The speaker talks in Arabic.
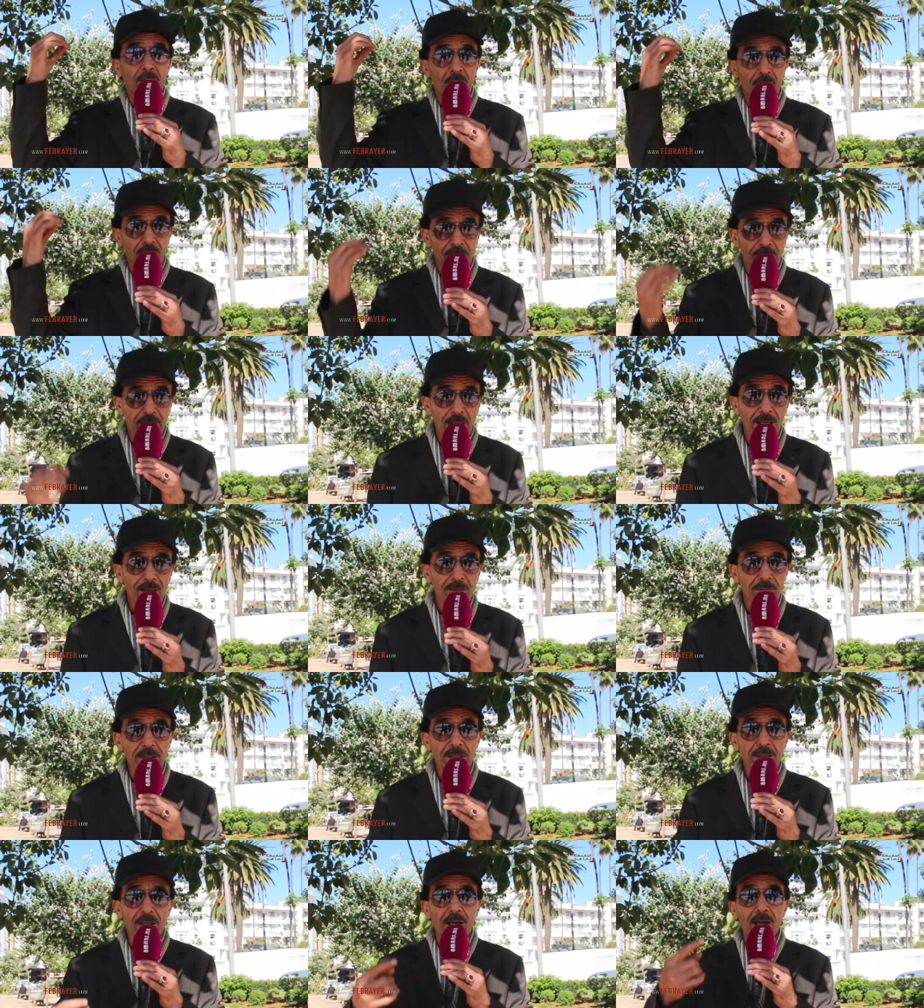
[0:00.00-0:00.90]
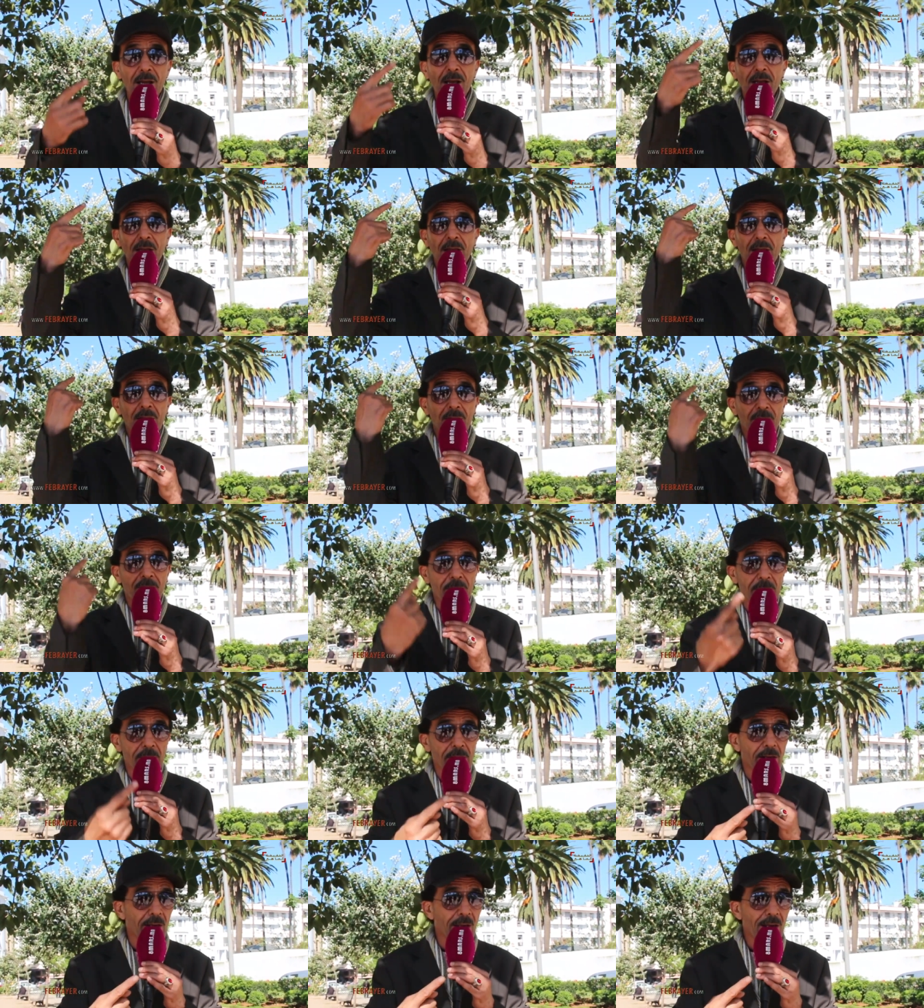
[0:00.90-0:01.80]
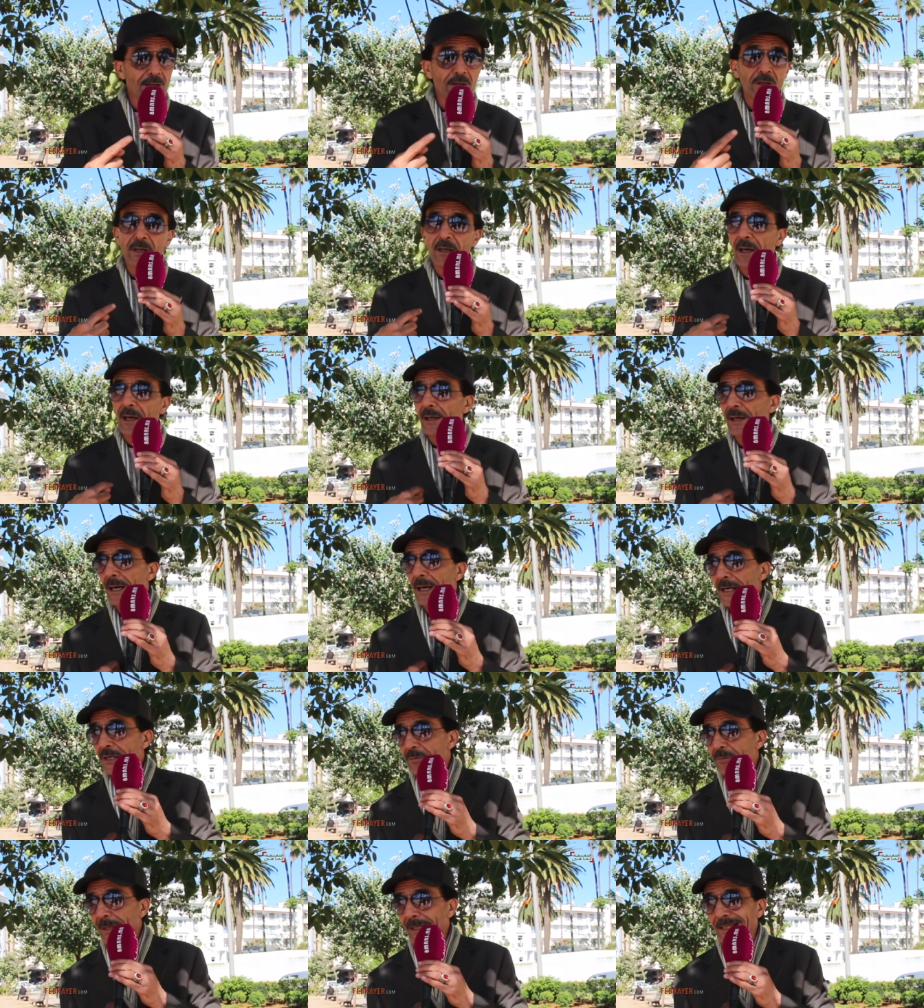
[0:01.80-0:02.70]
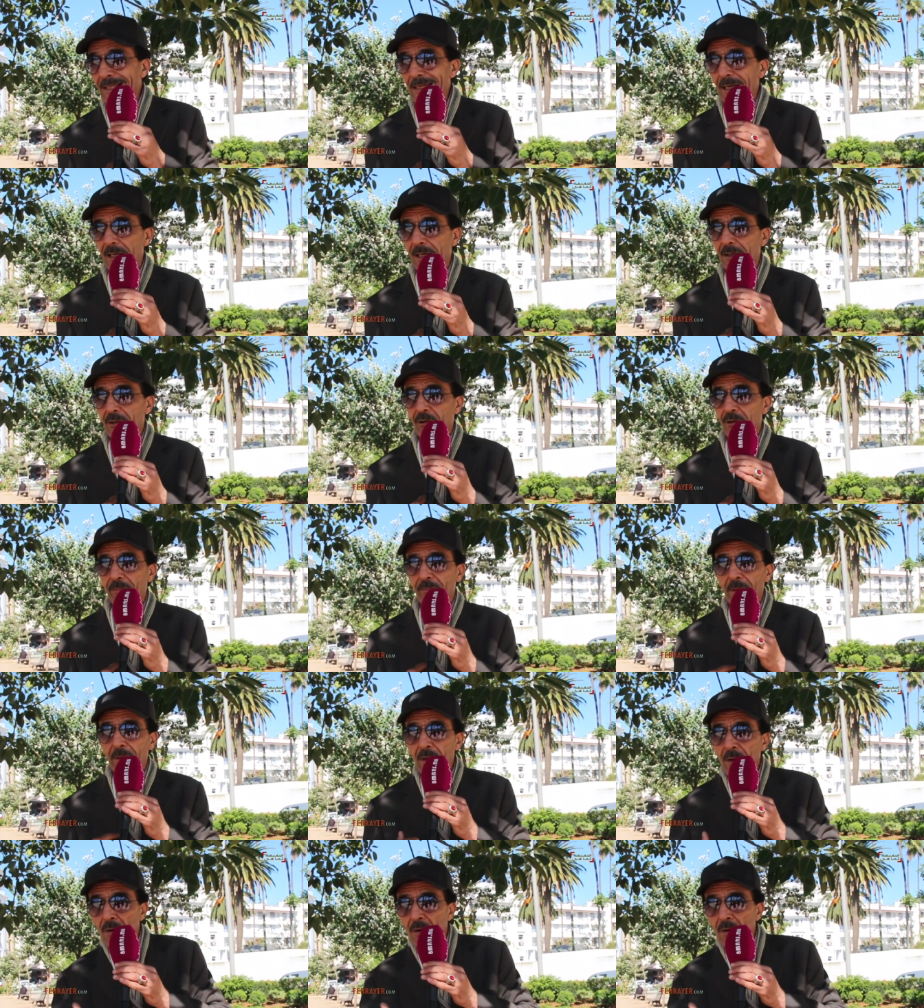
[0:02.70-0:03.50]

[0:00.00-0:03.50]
في الدار البيضاء في مراكش انا اللي جمعت ليها الجروب